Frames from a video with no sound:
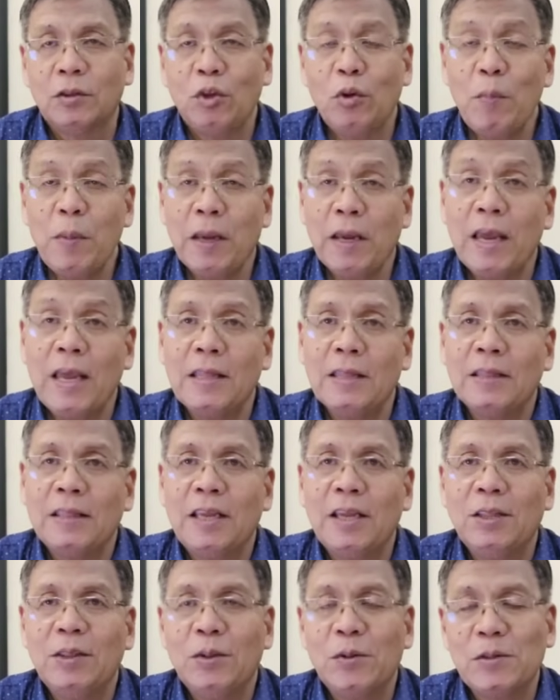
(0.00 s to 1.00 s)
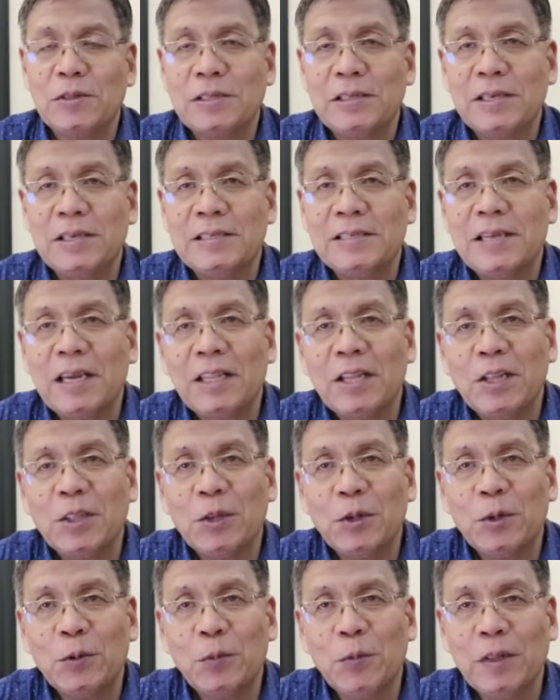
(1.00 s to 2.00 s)
tumingin dito si
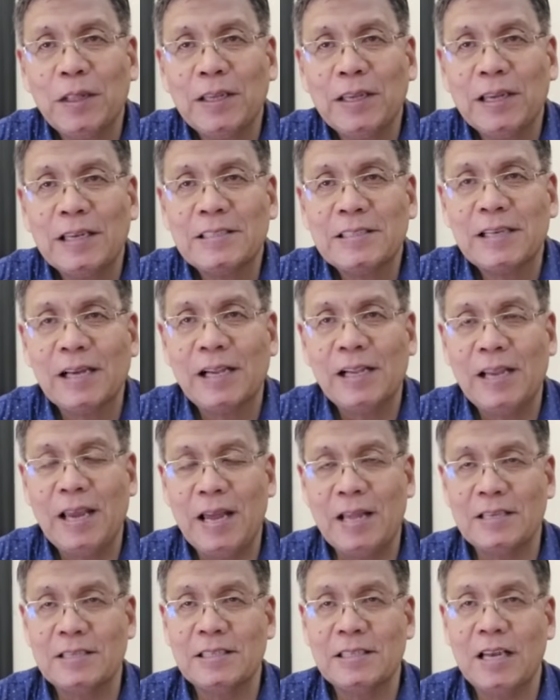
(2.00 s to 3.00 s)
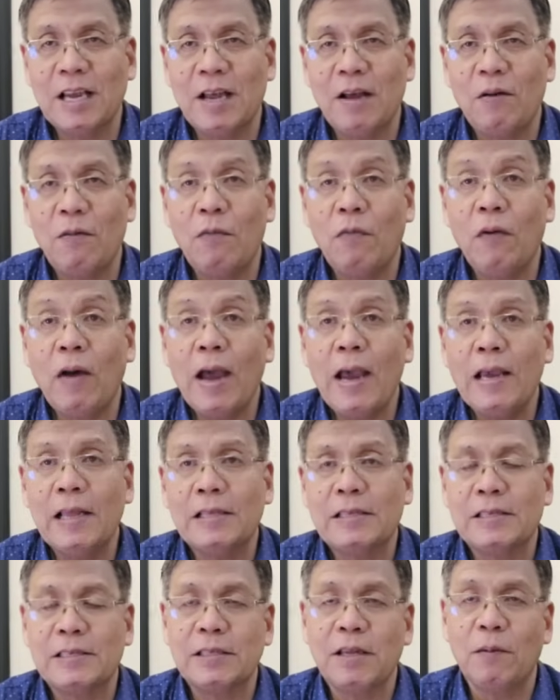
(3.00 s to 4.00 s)
Senator Win Gatchalian sa
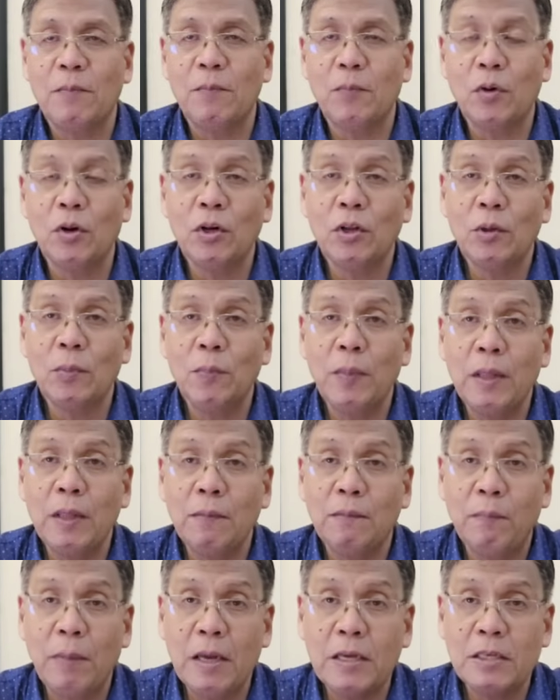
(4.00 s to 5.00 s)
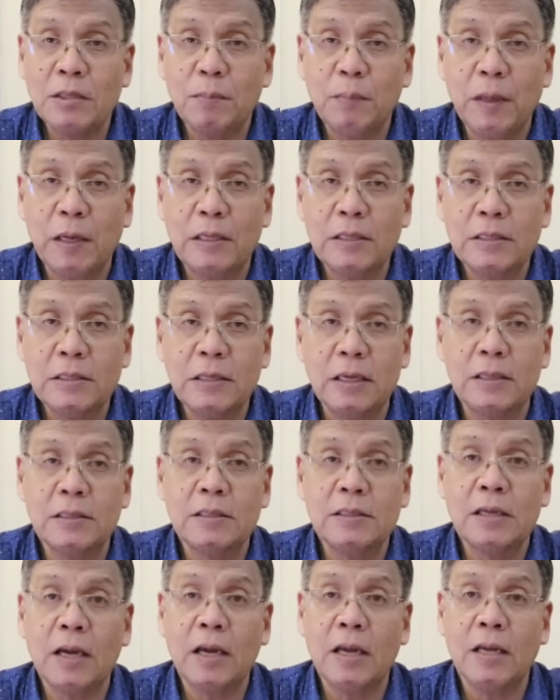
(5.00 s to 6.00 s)
files ng Board of Investments
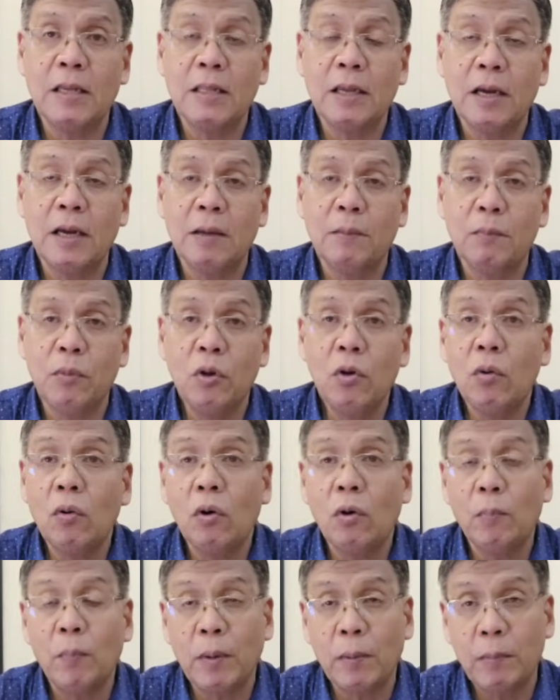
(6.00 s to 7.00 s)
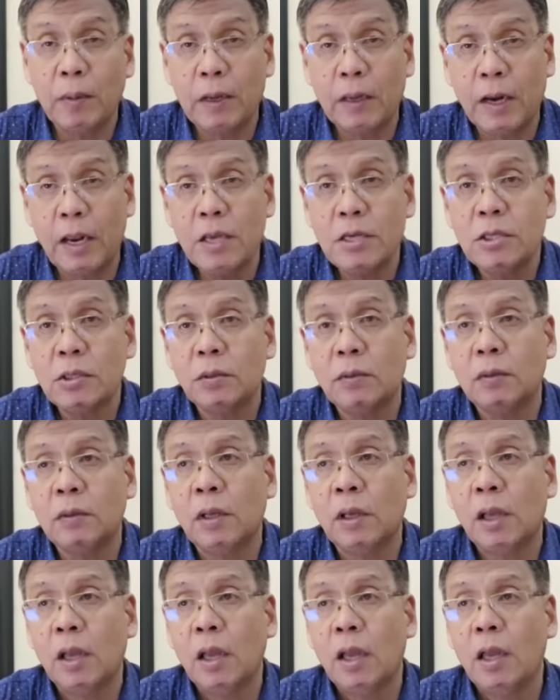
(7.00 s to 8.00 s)
at saka ng Bureau of
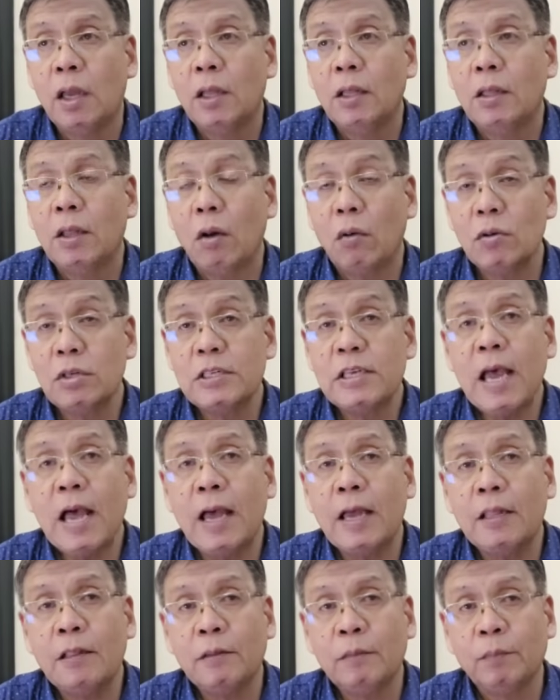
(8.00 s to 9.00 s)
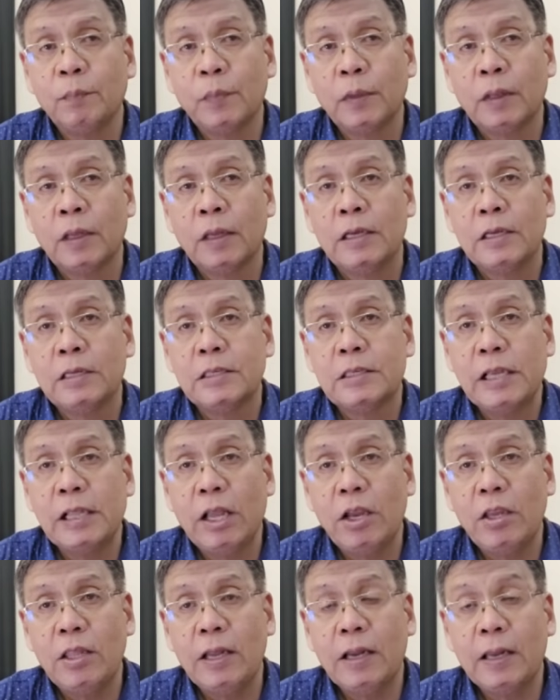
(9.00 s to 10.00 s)
Immigration na kung saan
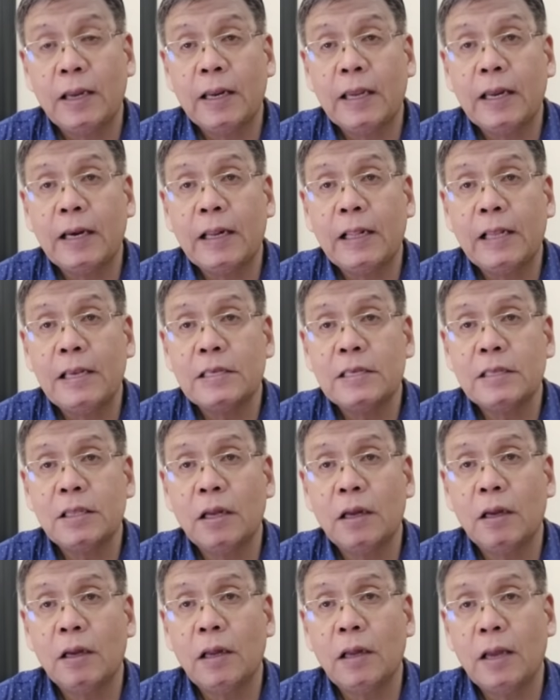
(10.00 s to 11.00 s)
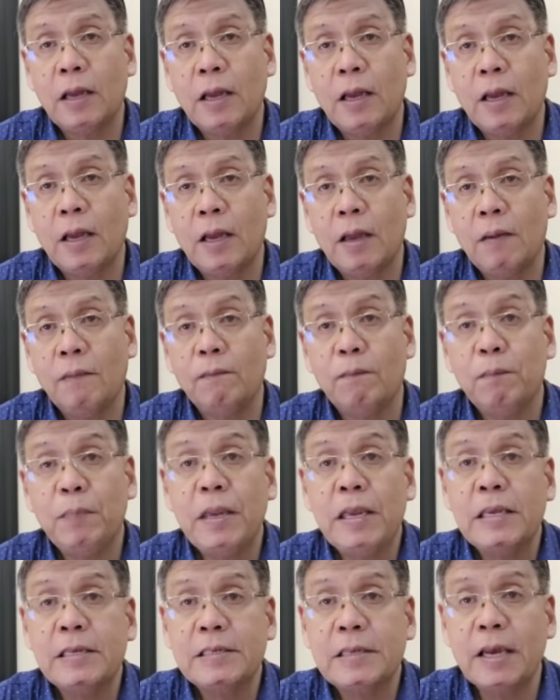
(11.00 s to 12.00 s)
sila yung nagre-release ng uh,
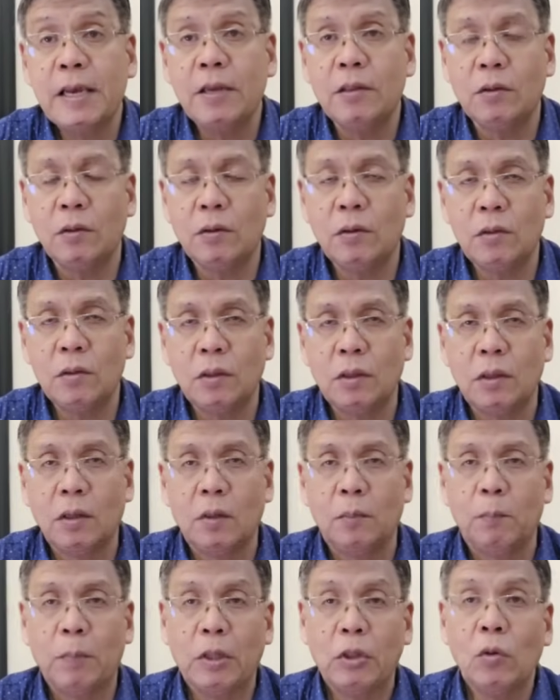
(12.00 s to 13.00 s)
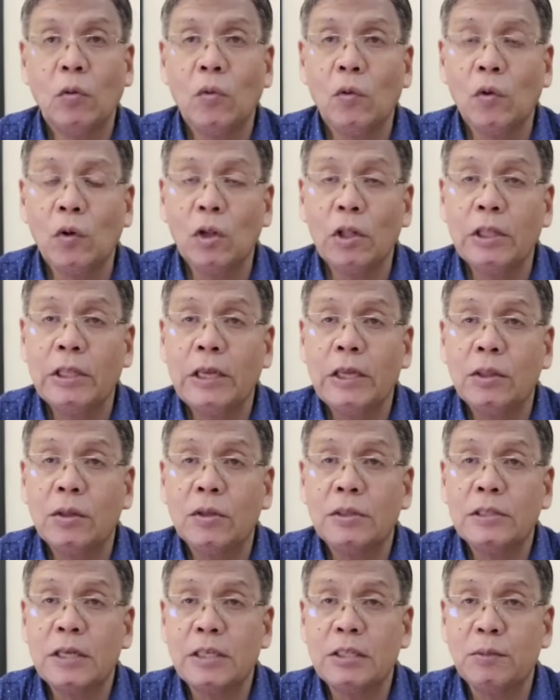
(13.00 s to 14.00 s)
visa, eh, no? patungkol
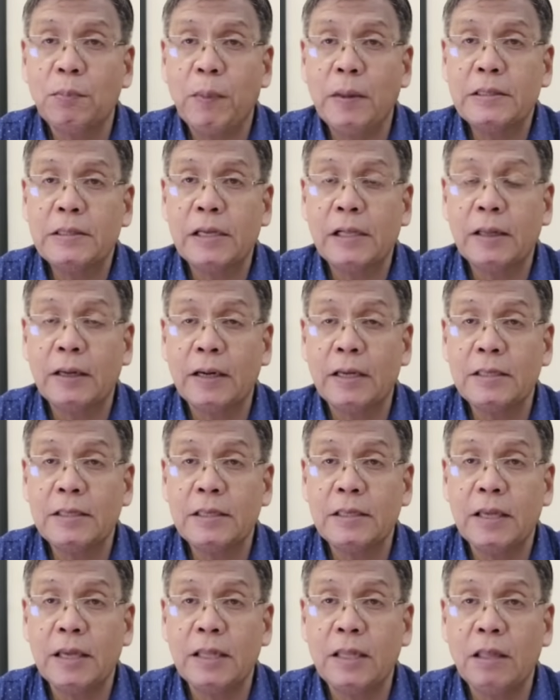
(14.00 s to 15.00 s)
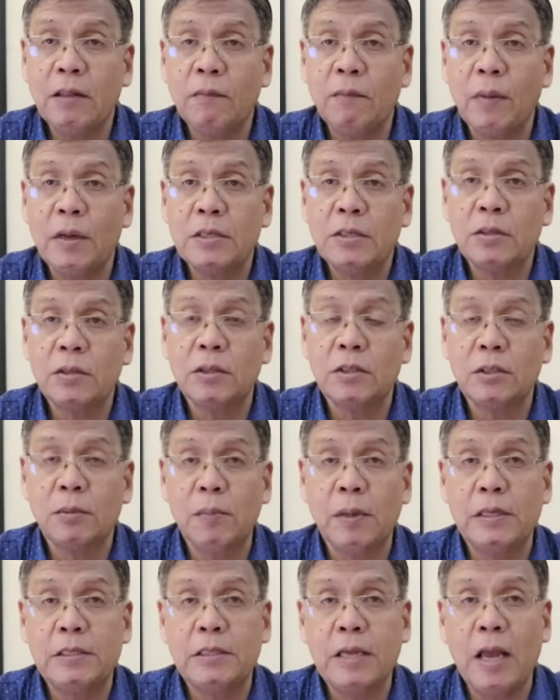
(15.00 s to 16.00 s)
dito sa Special Resident
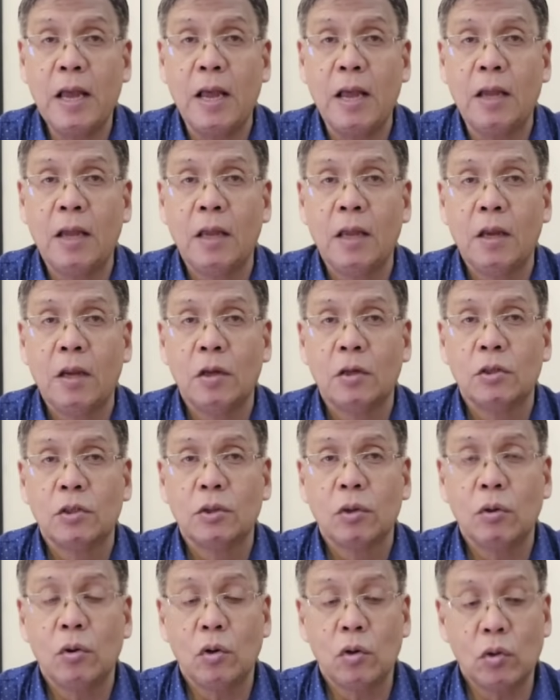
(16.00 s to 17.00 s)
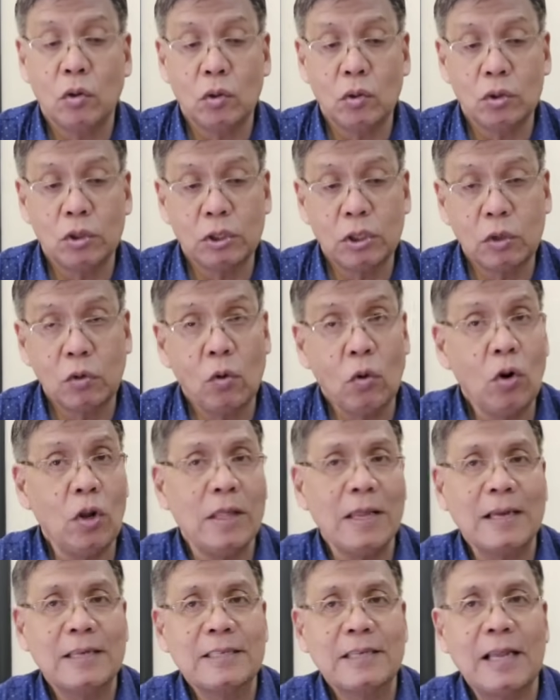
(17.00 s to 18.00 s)
Investors Visa. So,
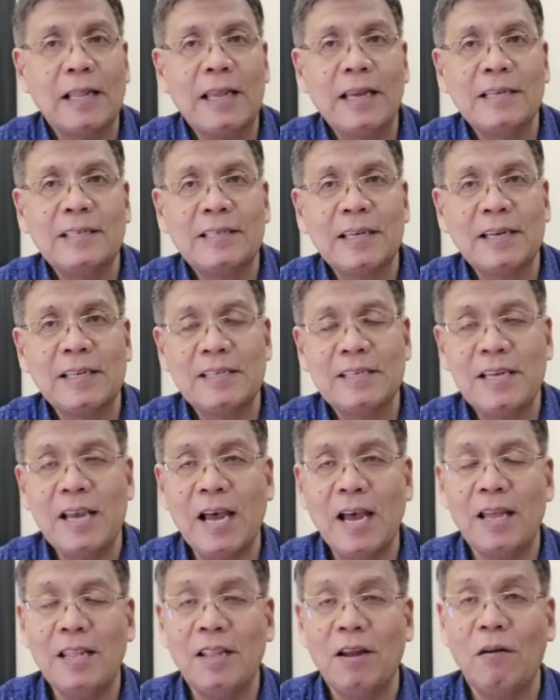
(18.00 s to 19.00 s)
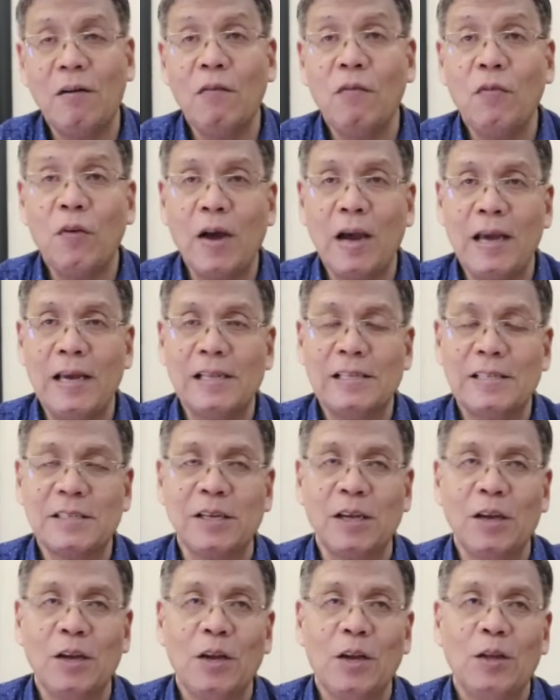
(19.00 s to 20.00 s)
siguro nagsaliksik siya ng
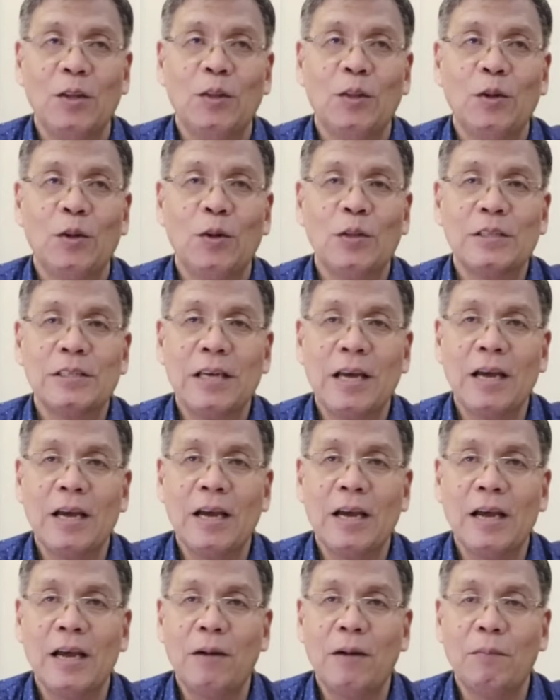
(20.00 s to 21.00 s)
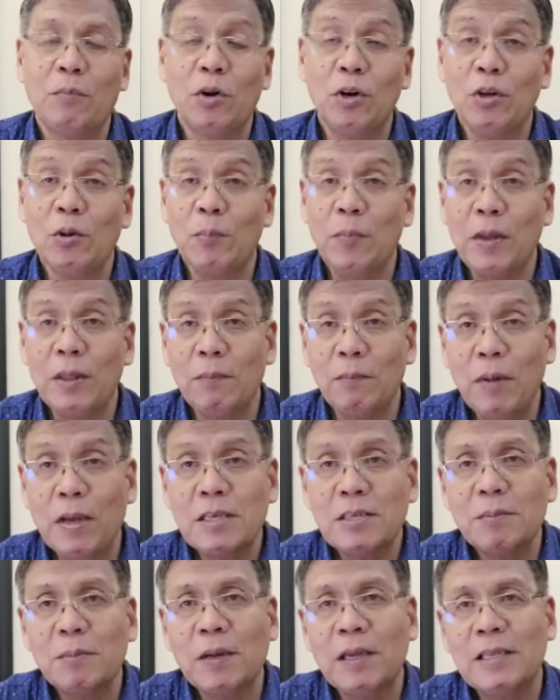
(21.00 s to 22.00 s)
files doon sa Board of
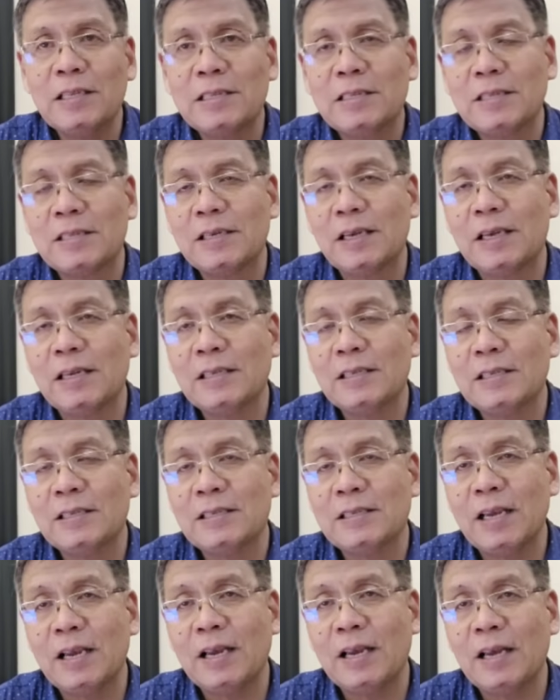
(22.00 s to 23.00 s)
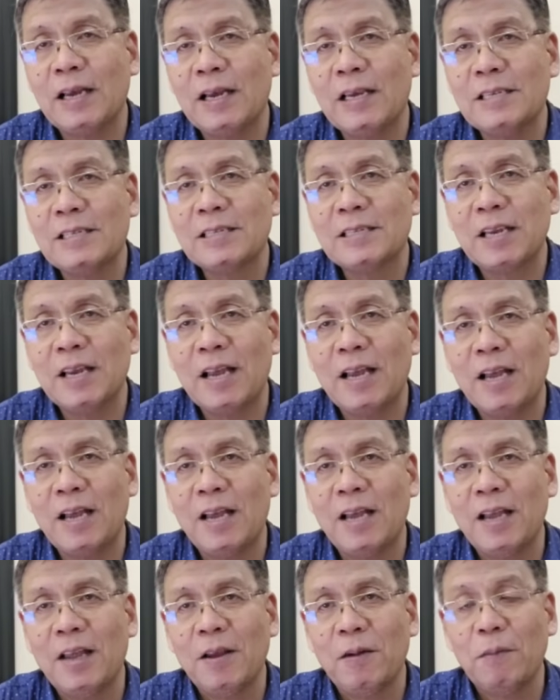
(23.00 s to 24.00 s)
Investments at saka
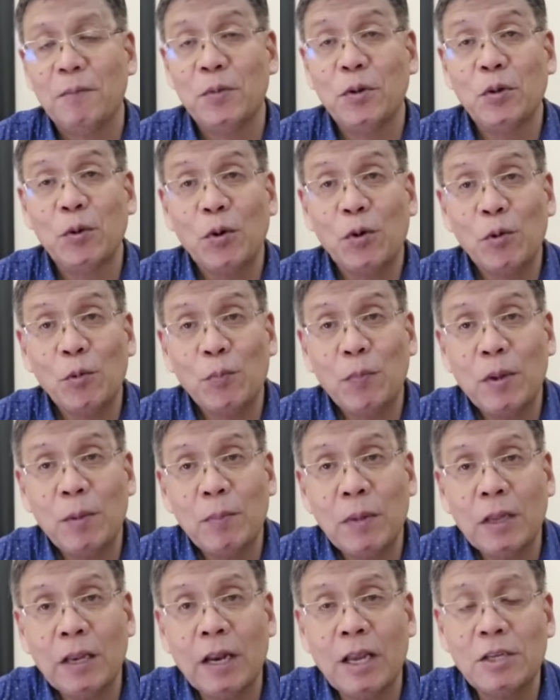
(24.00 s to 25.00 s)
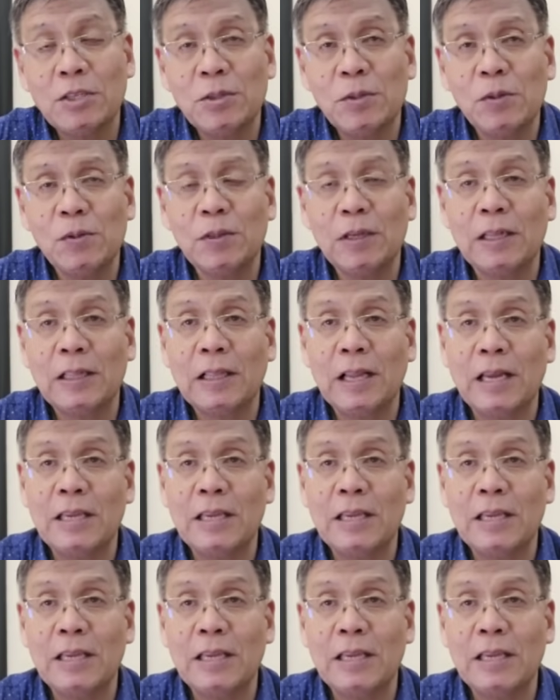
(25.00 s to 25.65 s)
sa Bureau of Immigration at